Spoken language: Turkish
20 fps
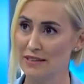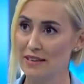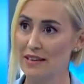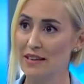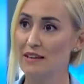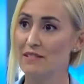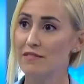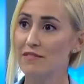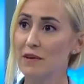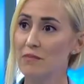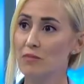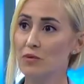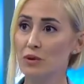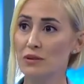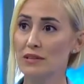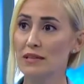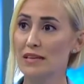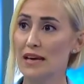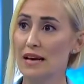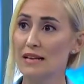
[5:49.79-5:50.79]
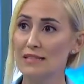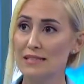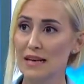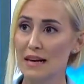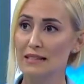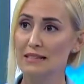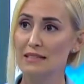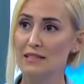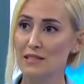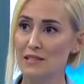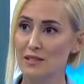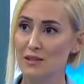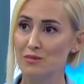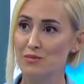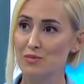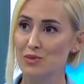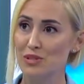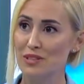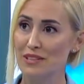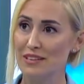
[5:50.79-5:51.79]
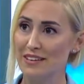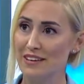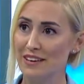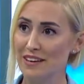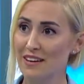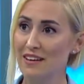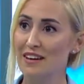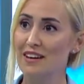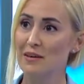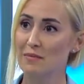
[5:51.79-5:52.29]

Evet. Ve burada kentsel tasarımcılara